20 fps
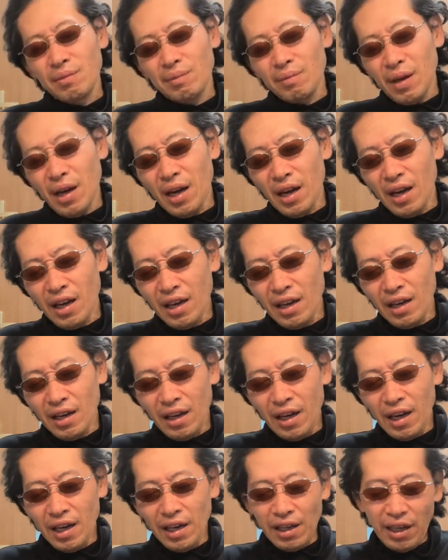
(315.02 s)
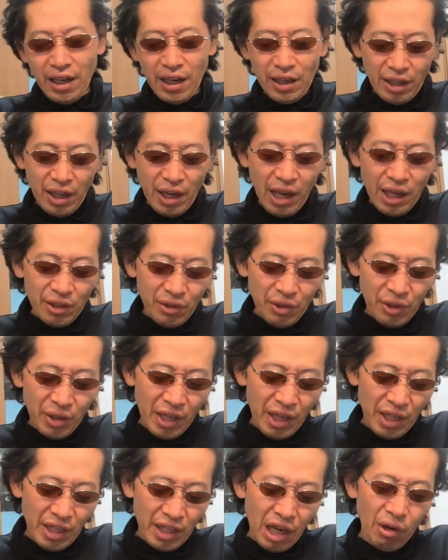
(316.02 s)
まあ、あの
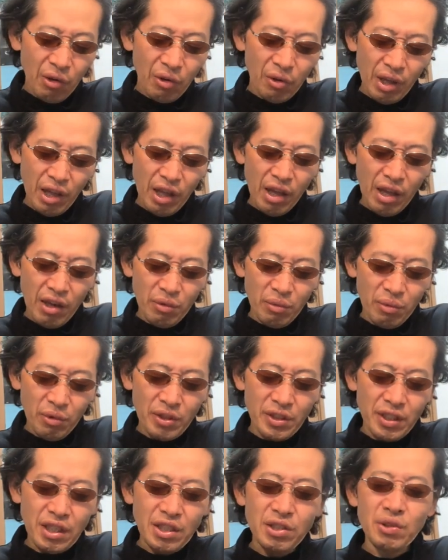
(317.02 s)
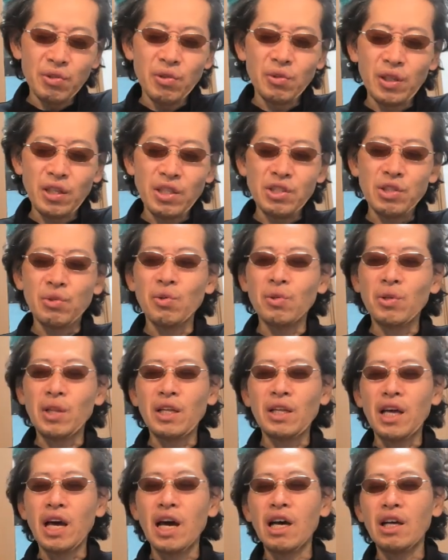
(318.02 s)
映画をね、思い出すような事故
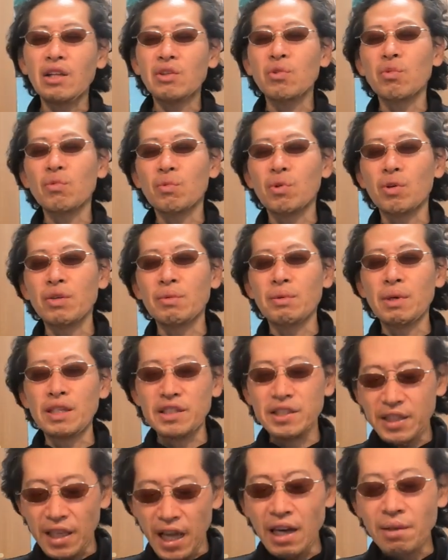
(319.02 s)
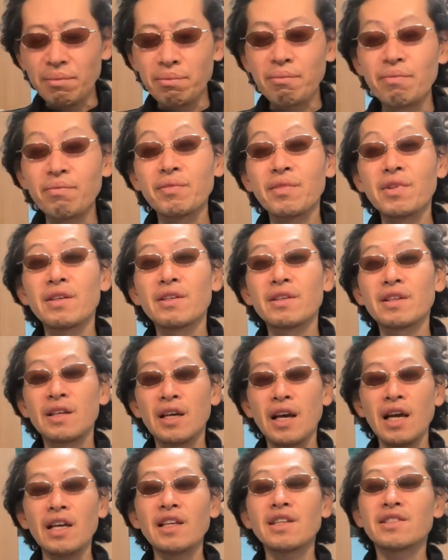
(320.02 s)
だなと思いました。
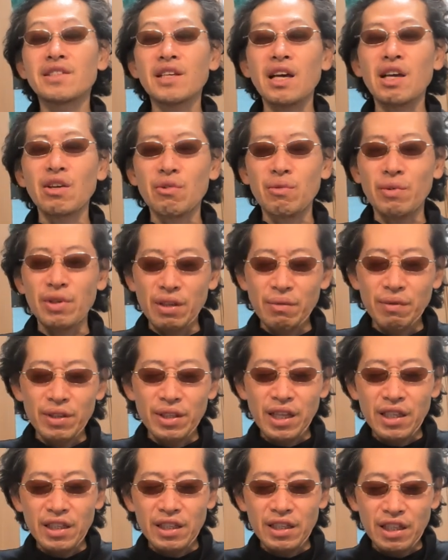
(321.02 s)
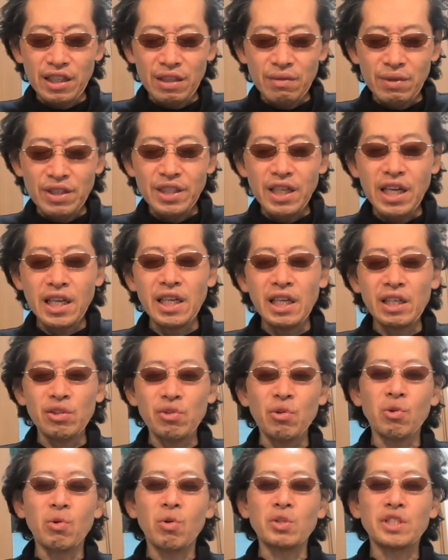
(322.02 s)
はい、最後まで見ていただきましてありが
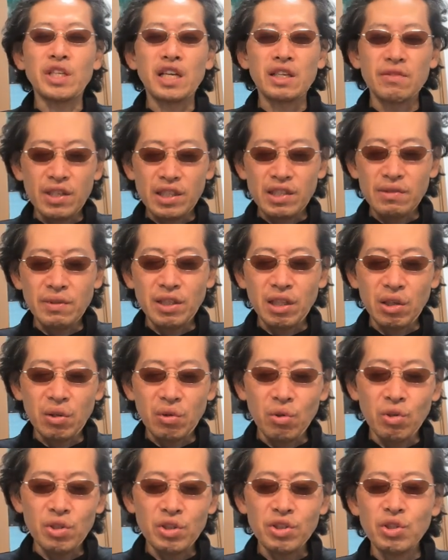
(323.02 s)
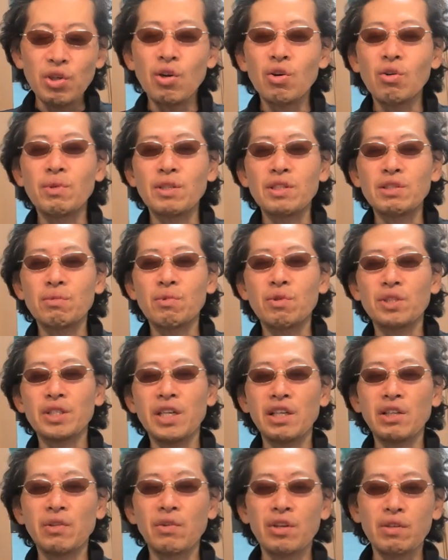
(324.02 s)
とうございます。またのご視聴お待ち申し
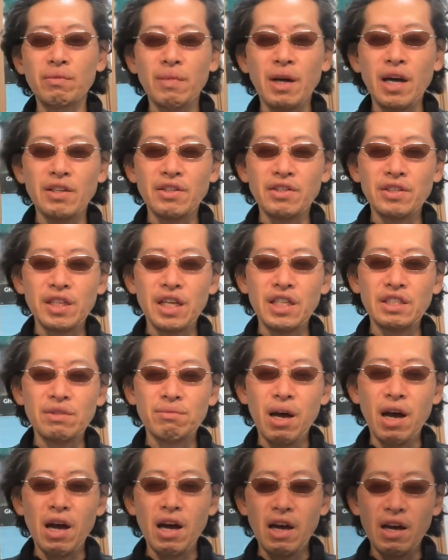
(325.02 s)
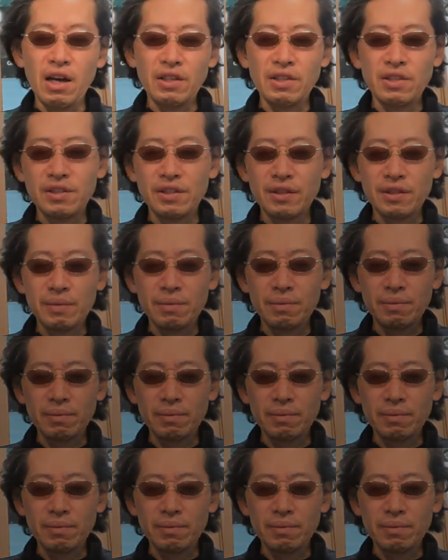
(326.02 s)
上げております。失礼します。